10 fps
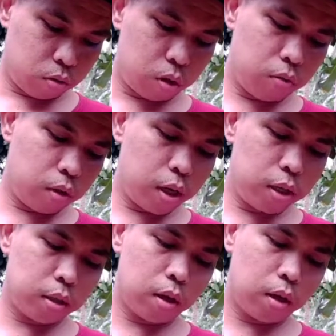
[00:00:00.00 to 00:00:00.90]
So yung
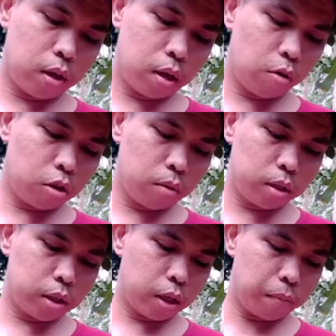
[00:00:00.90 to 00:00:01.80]
guys, uh, about
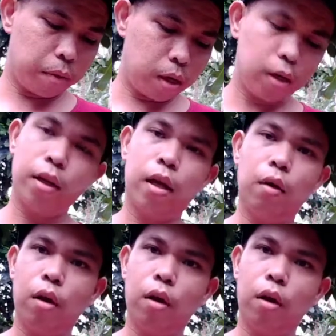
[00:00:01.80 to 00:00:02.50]
naman sa terminal nila,